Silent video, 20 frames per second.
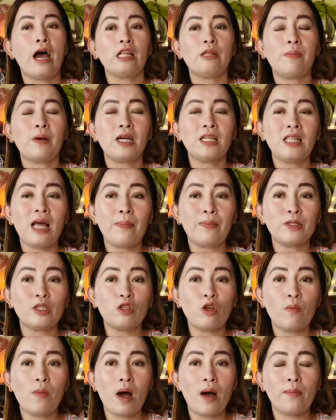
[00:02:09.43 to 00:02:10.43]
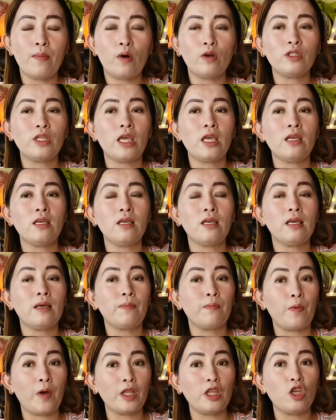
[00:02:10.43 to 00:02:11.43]
At pagkatapos ito mga bossing,
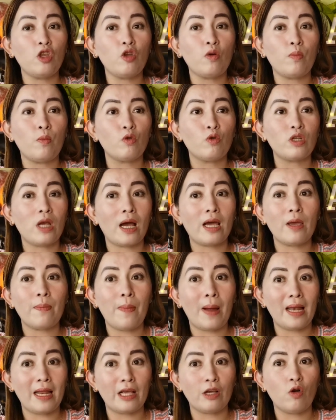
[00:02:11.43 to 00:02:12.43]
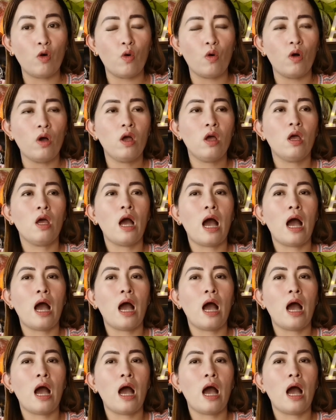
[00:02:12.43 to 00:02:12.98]
pwede nyo po siyang ipaligo